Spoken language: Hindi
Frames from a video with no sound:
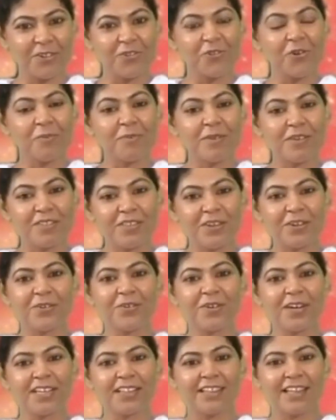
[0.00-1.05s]
तो अभी
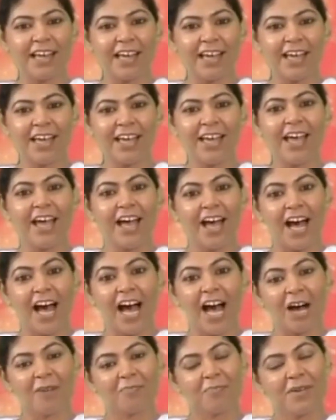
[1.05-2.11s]
ज़रूरत है
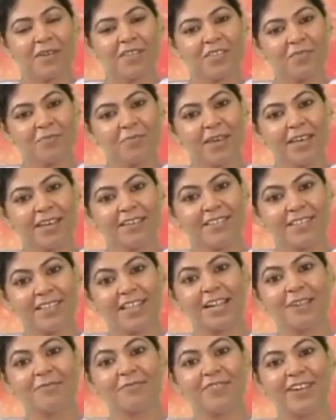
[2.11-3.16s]
आपस में
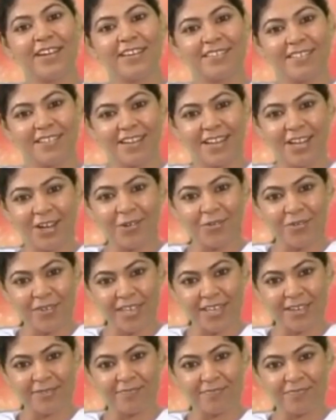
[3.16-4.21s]
सेल्फलेस लव
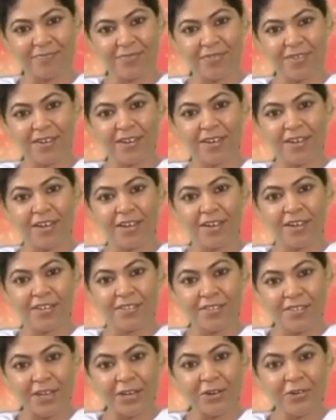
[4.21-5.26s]
की
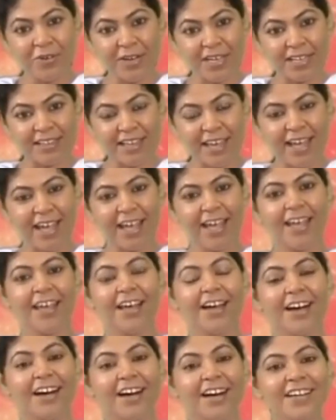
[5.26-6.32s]
ज़रूरत है
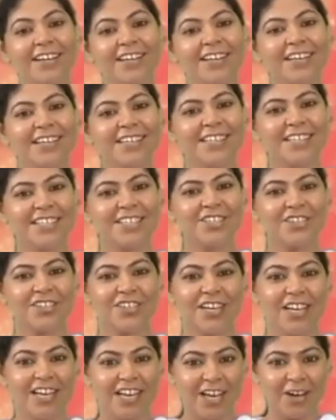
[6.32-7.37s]

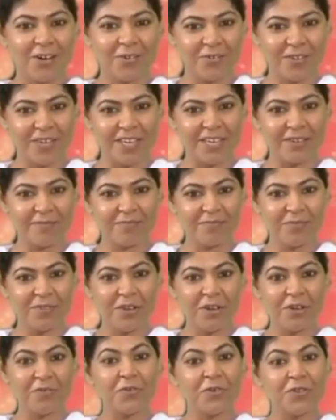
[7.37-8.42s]
अनकंडीशनल लव की
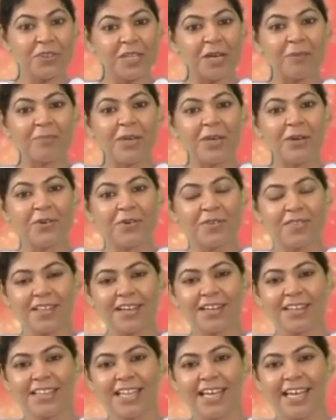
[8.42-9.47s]
वो तभी हो
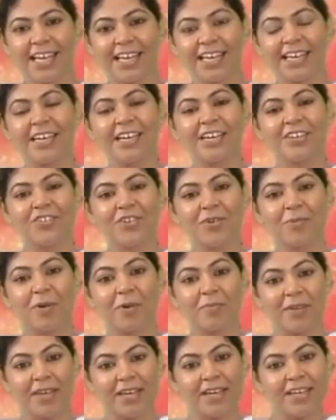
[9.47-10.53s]
सकता है जब
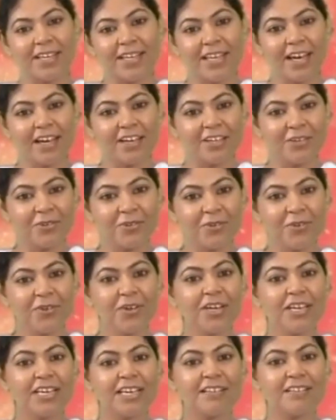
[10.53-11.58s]
हमें यह ज्ञान हो
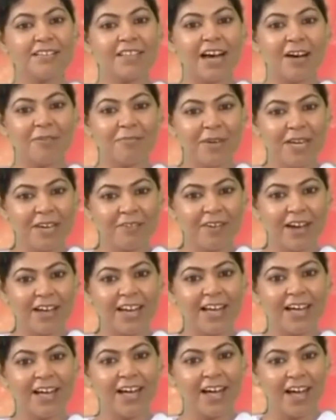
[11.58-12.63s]
कि सामने
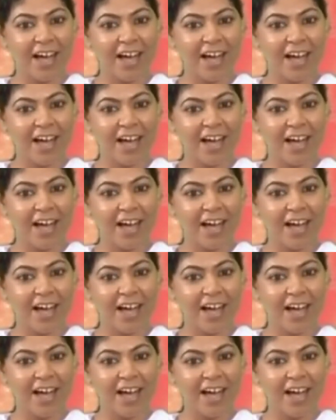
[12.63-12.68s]
वाला